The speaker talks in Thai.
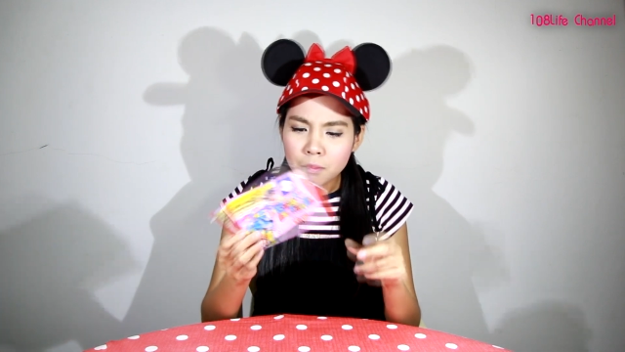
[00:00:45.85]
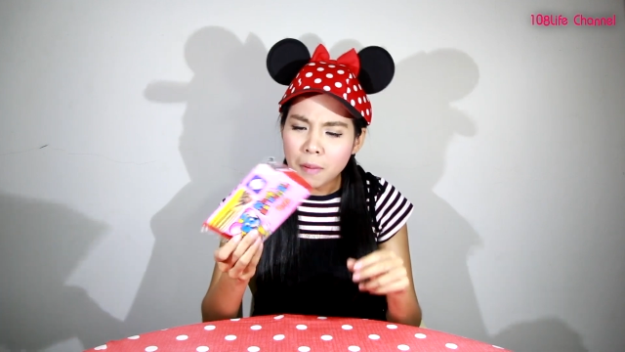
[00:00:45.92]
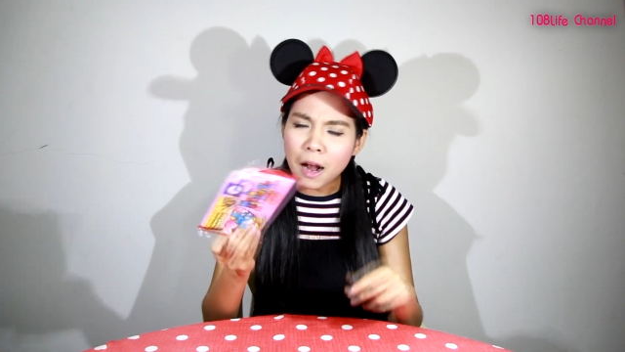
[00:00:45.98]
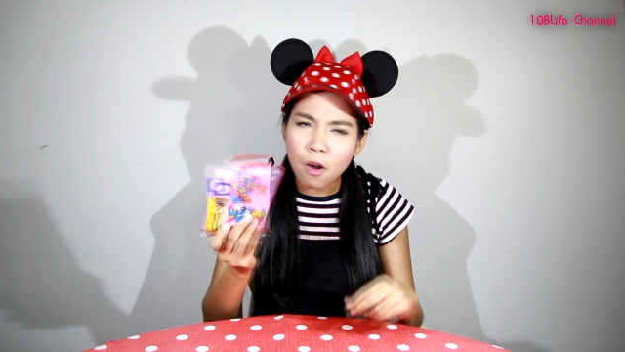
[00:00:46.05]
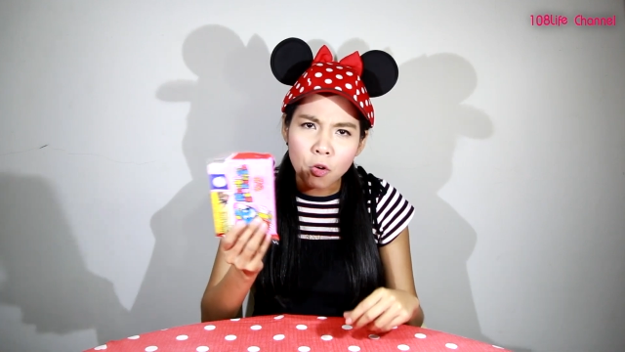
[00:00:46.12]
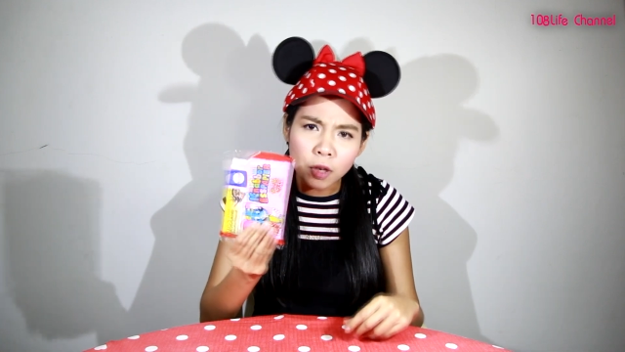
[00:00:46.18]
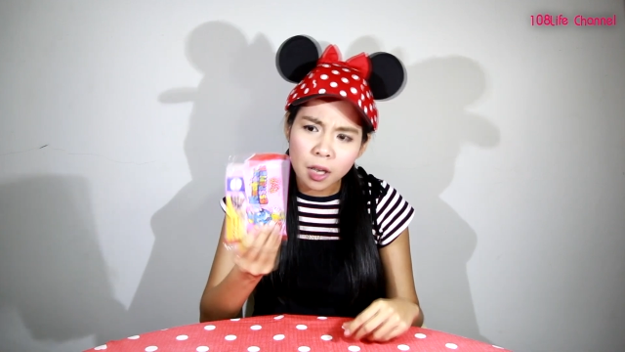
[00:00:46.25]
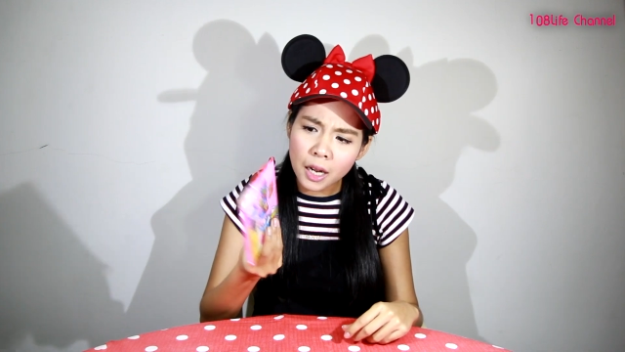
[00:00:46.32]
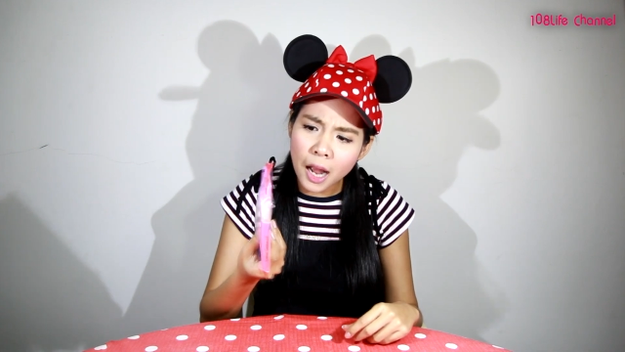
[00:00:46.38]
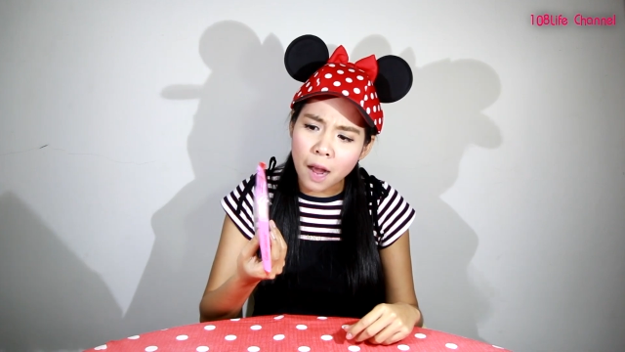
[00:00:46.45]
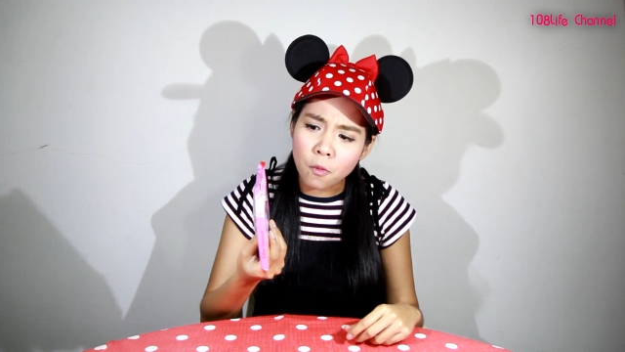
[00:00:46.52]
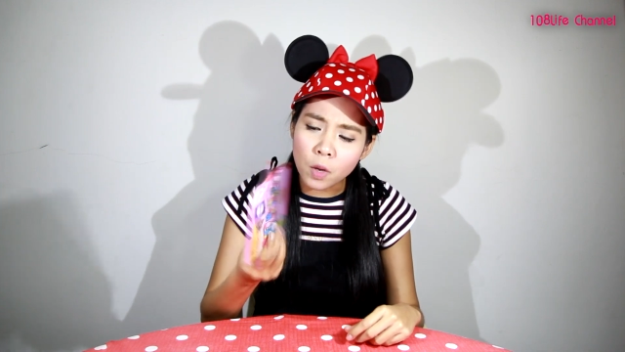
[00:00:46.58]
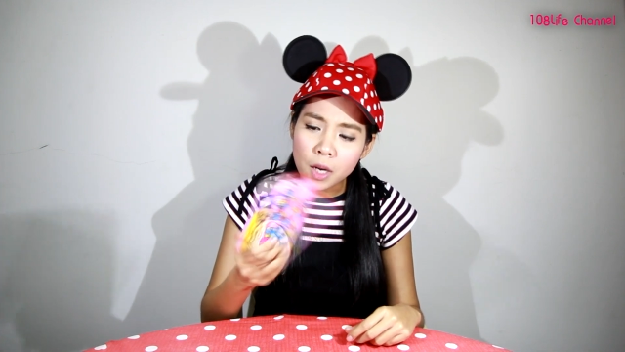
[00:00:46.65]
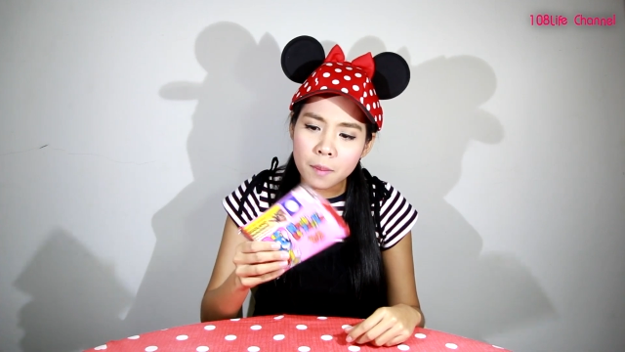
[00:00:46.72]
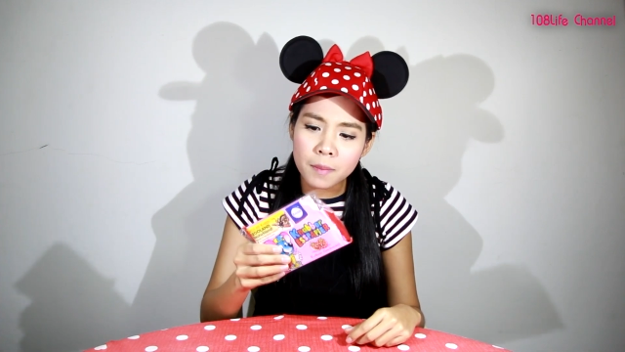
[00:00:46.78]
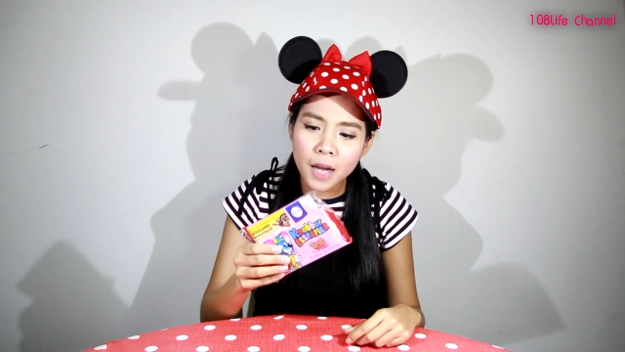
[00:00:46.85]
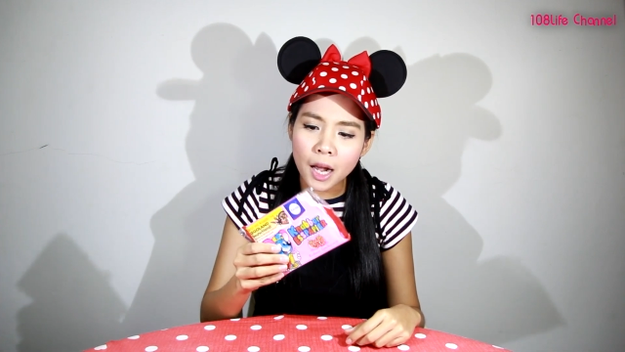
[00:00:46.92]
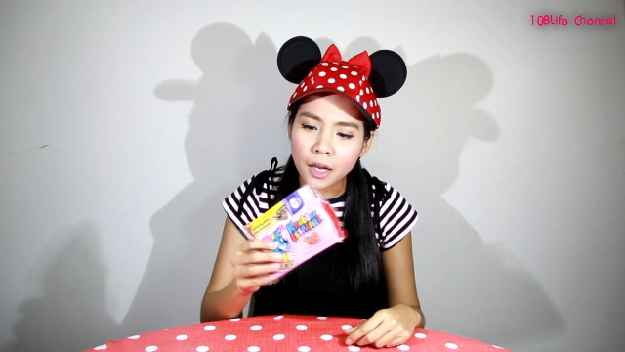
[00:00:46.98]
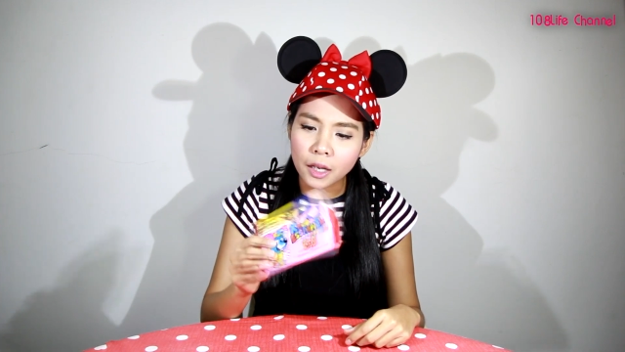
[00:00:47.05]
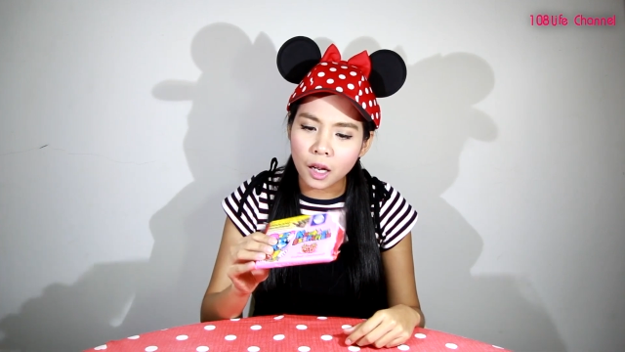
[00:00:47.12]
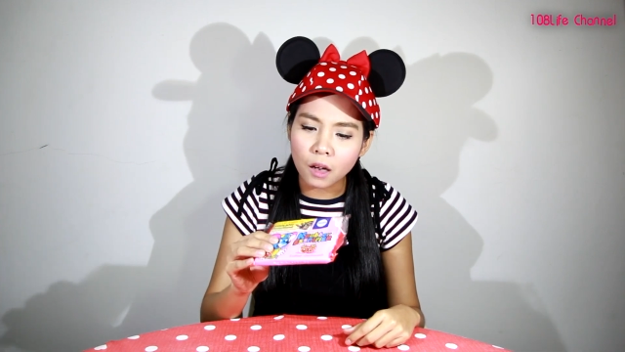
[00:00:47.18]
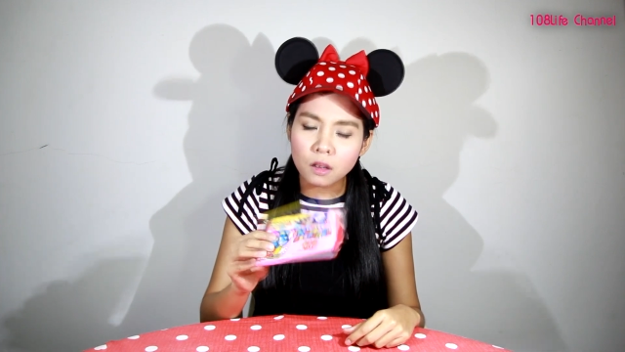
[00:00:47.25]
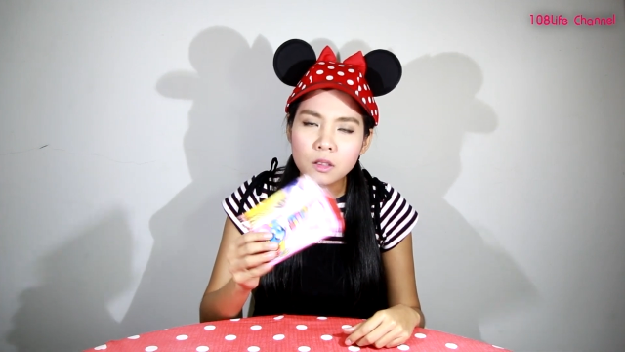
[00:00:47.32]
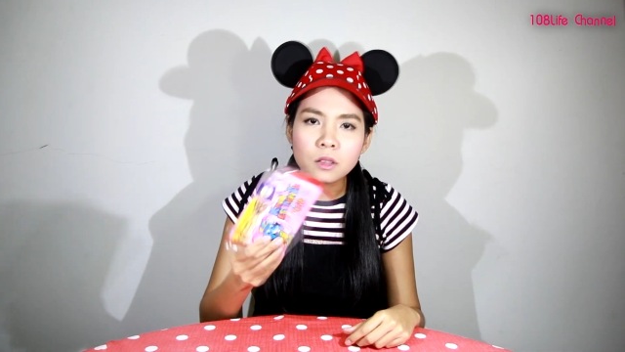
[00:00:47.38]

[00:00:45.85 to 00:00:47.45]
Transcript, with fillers: เบาถามว่าน้ำหนักเนี่ย